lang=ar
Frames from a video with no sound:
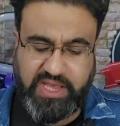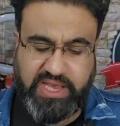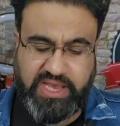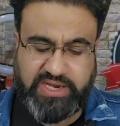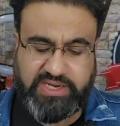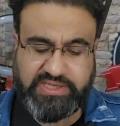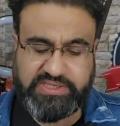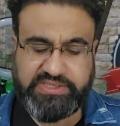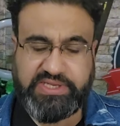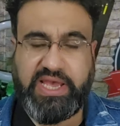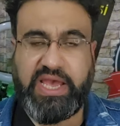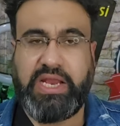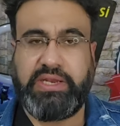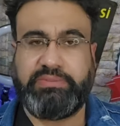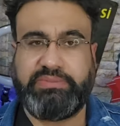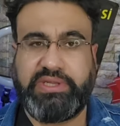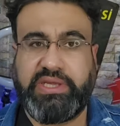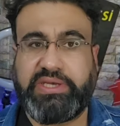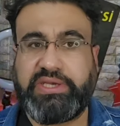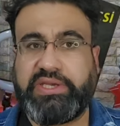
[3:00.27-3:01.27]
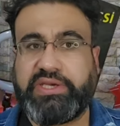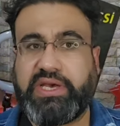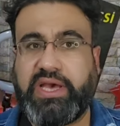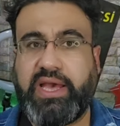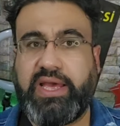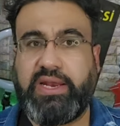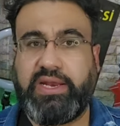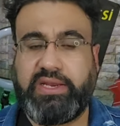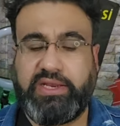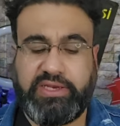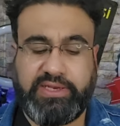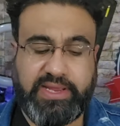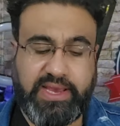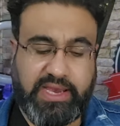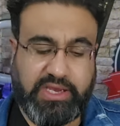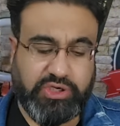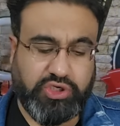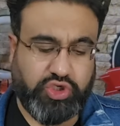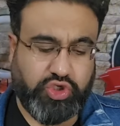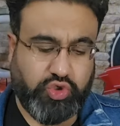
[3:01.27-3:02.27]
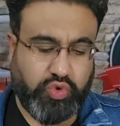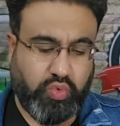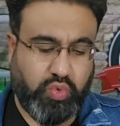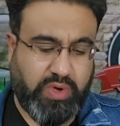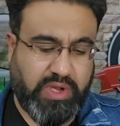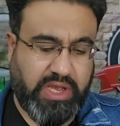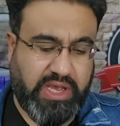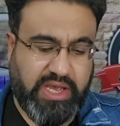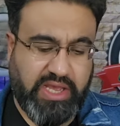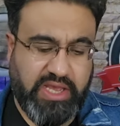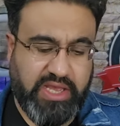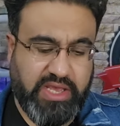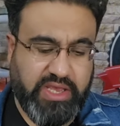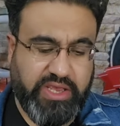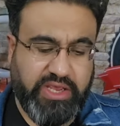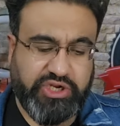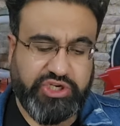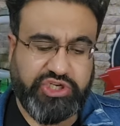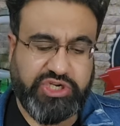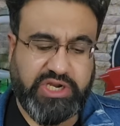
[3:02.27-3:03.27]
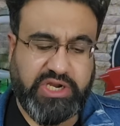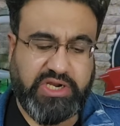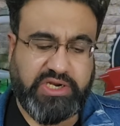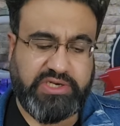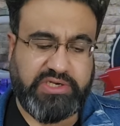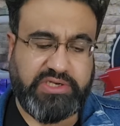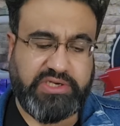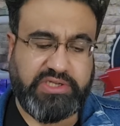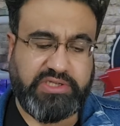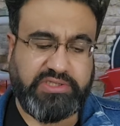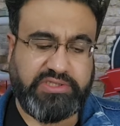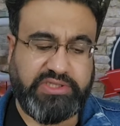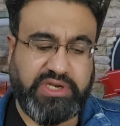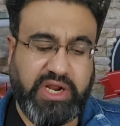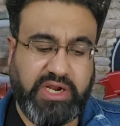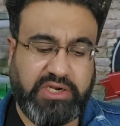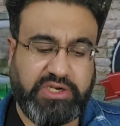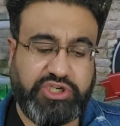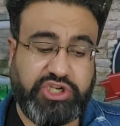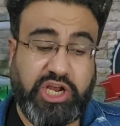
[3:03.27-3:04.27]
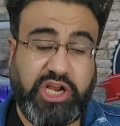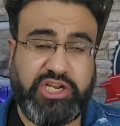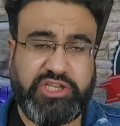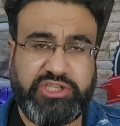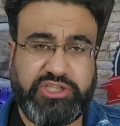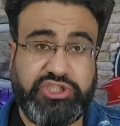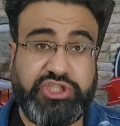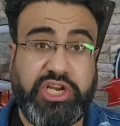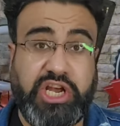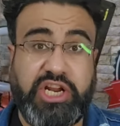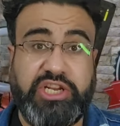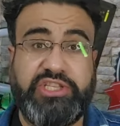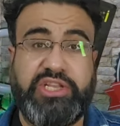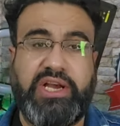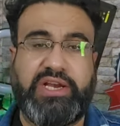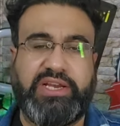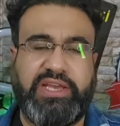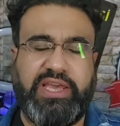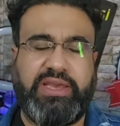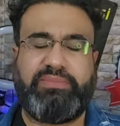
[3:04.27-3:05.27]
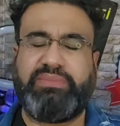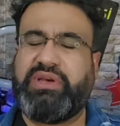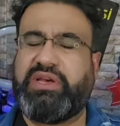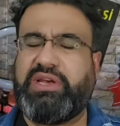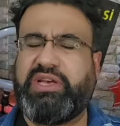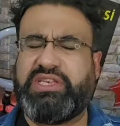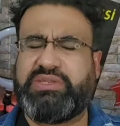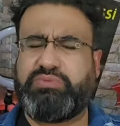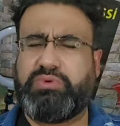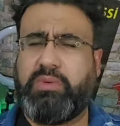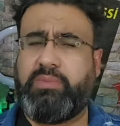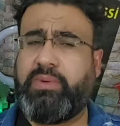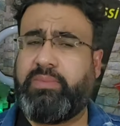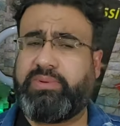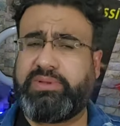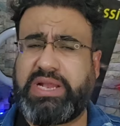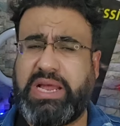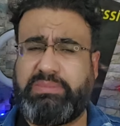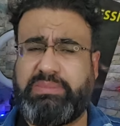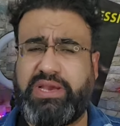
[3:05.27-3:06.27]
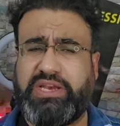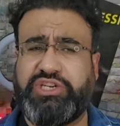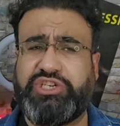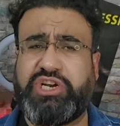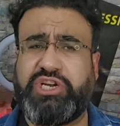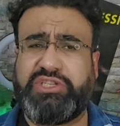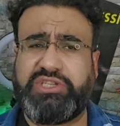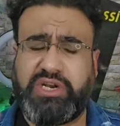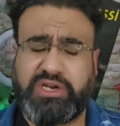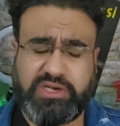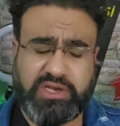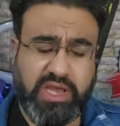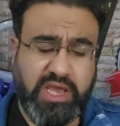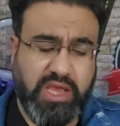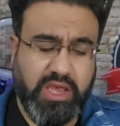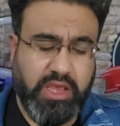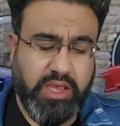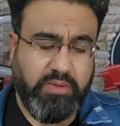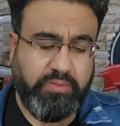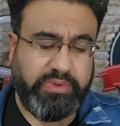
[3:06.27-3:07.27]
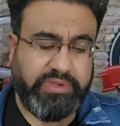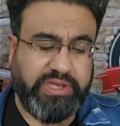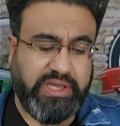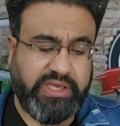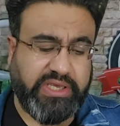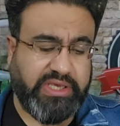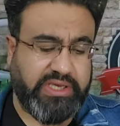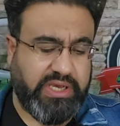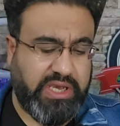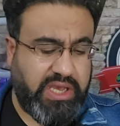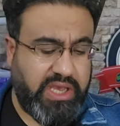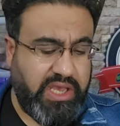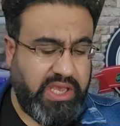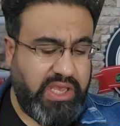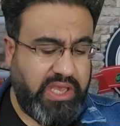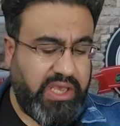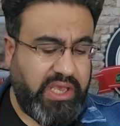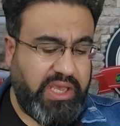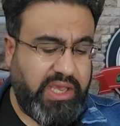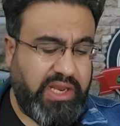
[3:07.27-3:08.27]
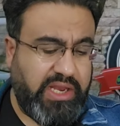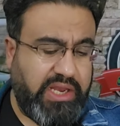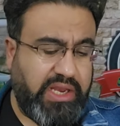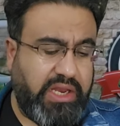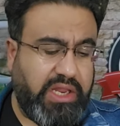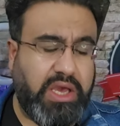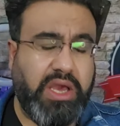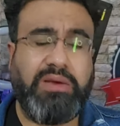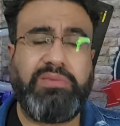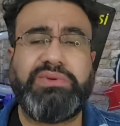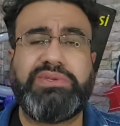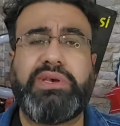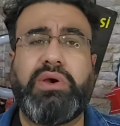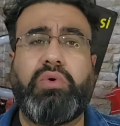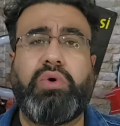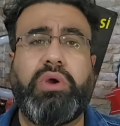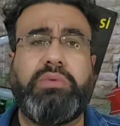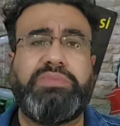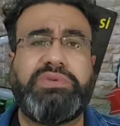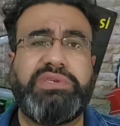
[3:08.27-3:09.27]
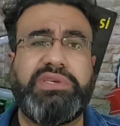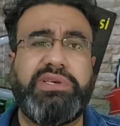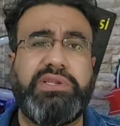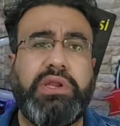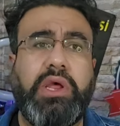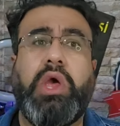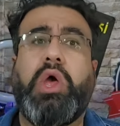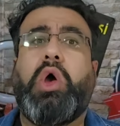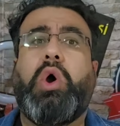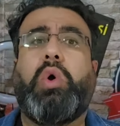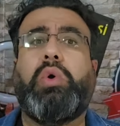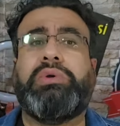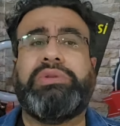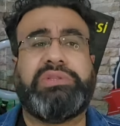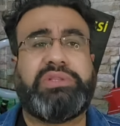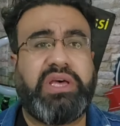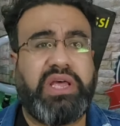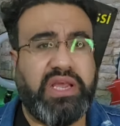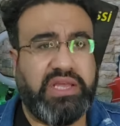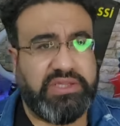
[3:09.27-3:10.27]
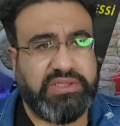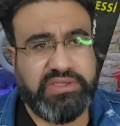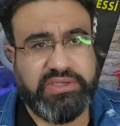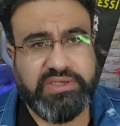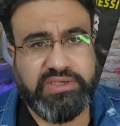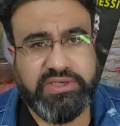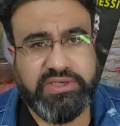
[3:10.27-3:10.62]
انس دهان بالدقيقه ال 11 وشاردراك شارد شاردك اسمه ما بيطلع معي شاردراك بالدقيقه ال 55 وانطرد